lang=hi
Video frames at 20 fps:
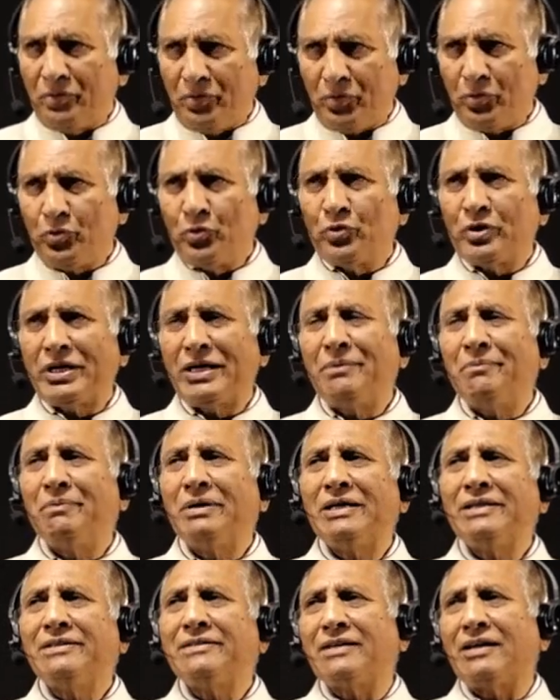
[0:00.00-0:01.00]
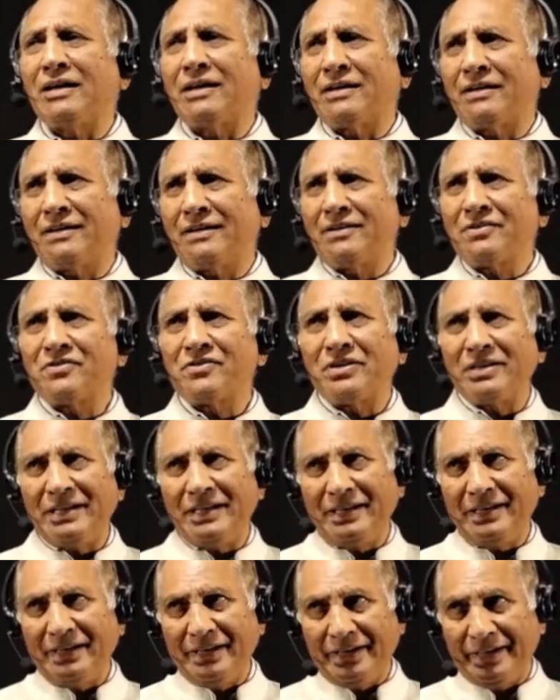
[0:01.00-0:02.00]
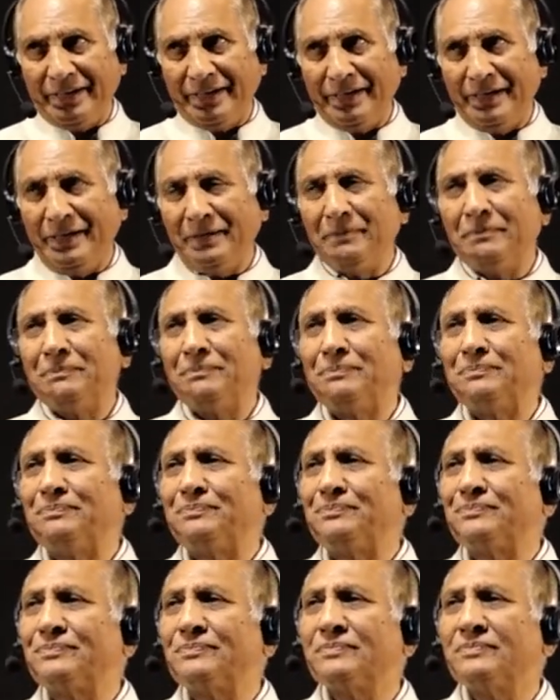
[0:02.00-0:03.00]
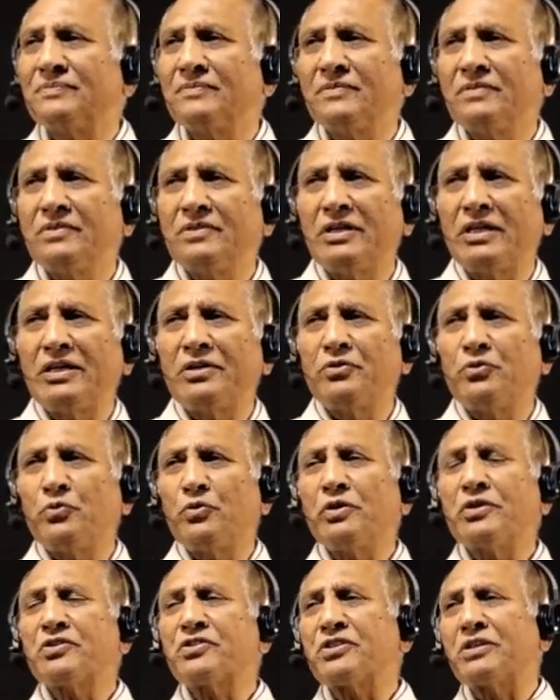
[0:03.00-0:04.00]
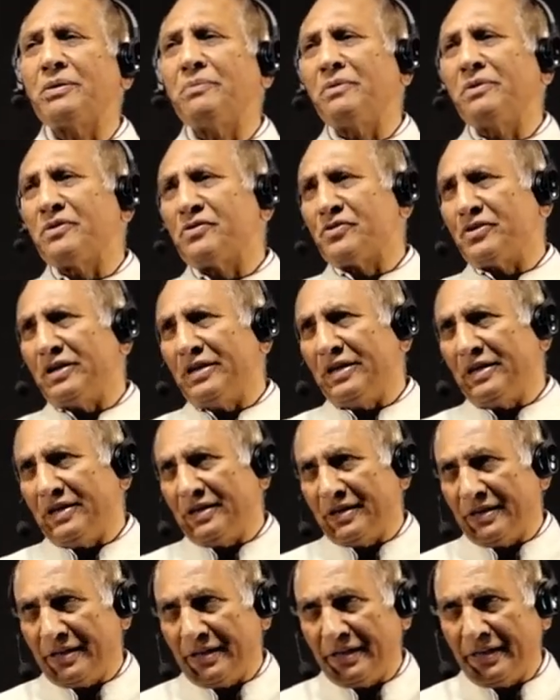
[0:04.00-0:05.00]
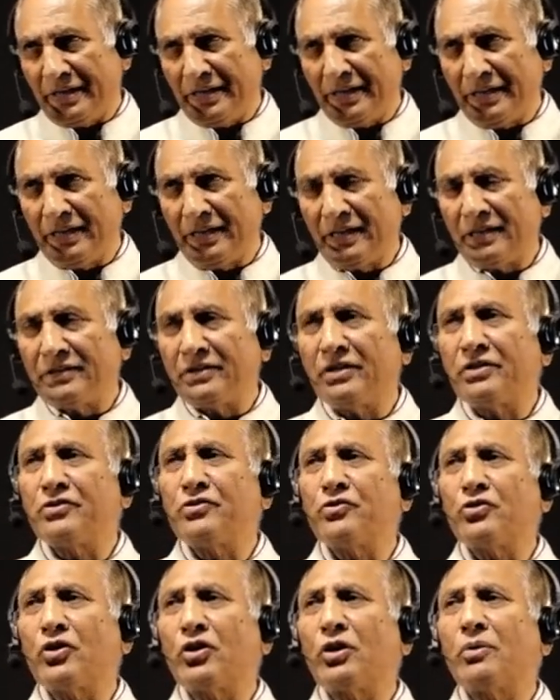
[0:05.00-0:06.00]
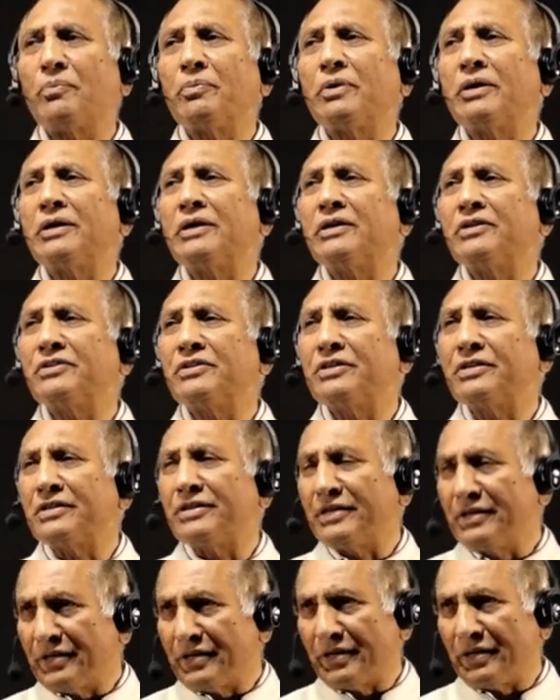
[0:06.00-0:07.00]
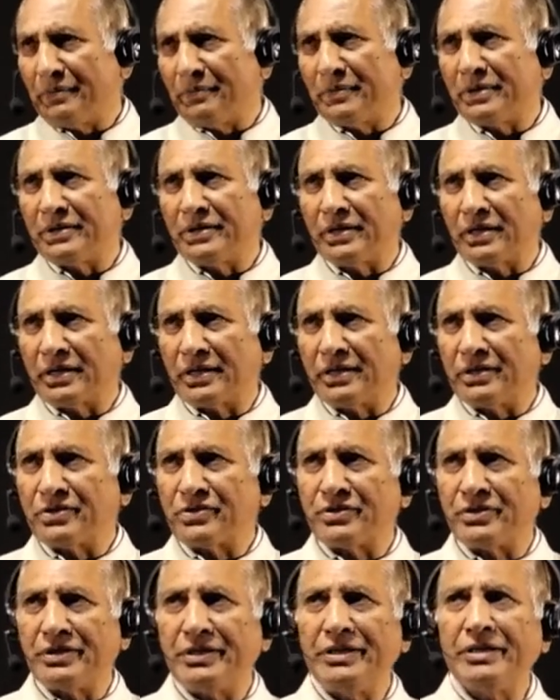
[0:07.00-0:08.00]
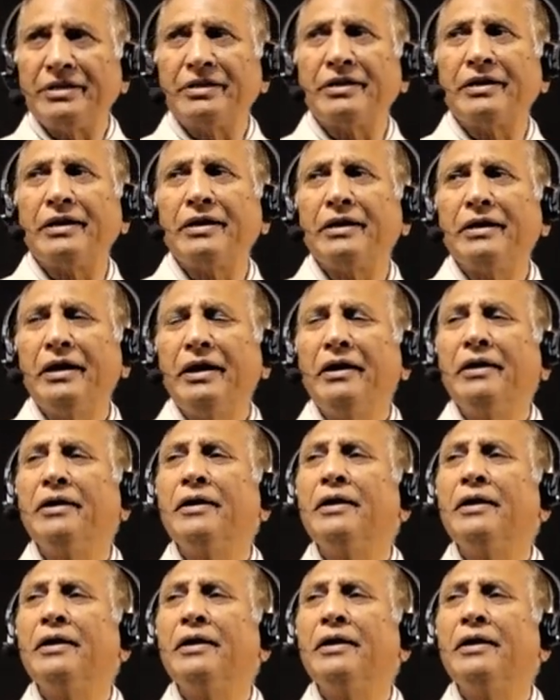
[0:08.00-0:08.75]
यूके में जाकर स्टडी करेंगे चाहे तो यूएसए में स्टडी करेंगे चाहे यूरोप की किसी कंट्री में जाके स्टडी करेंगे